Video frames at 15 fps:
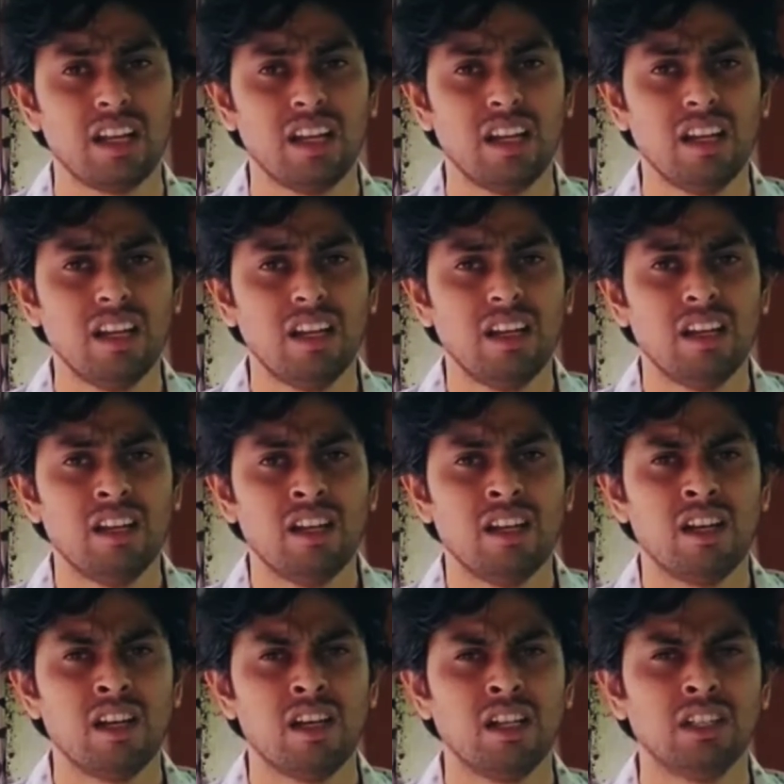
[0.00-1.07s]
गए
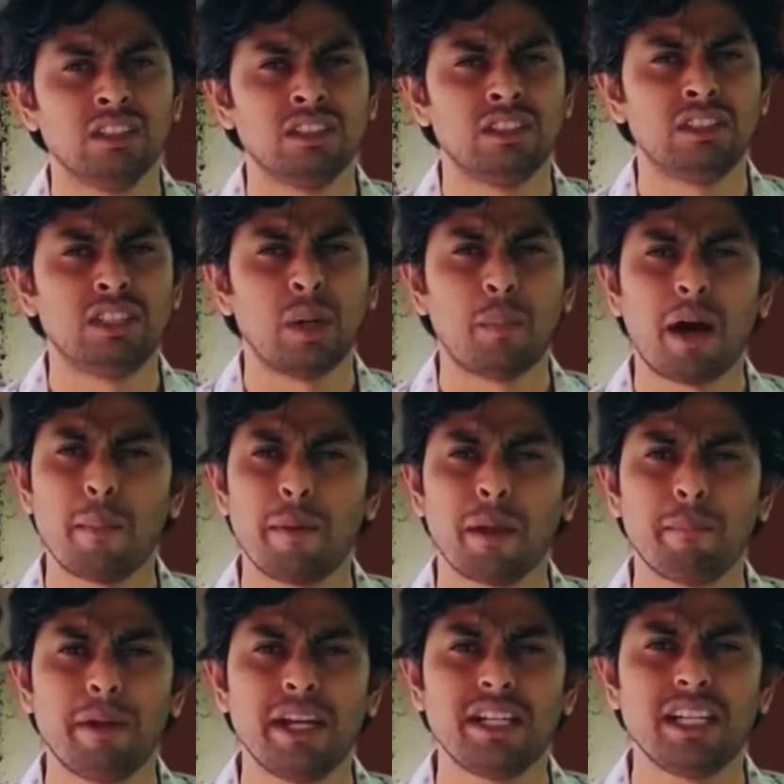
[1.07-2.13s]
तब आप
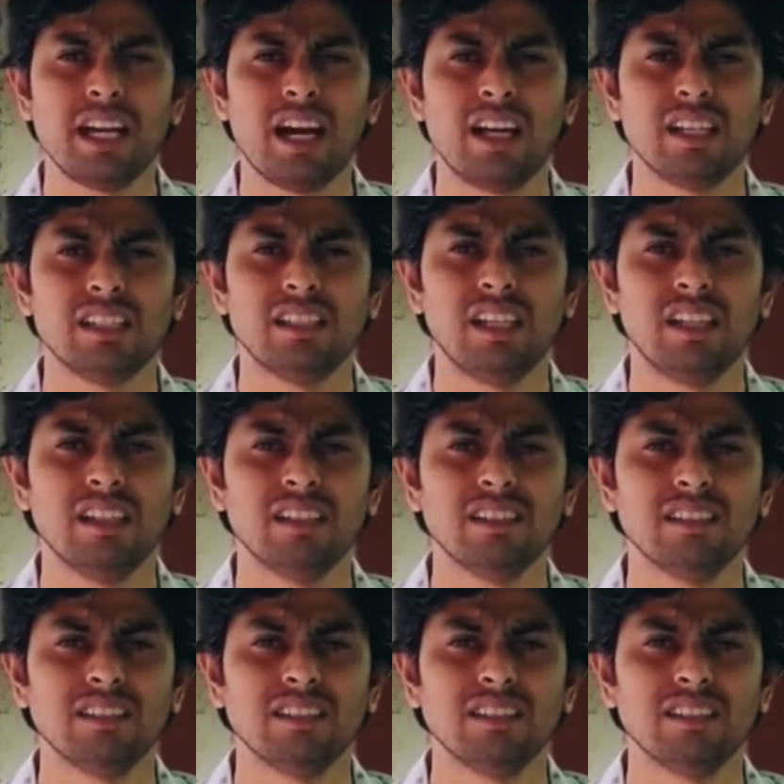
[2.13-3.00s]
एक बेटी हारे थे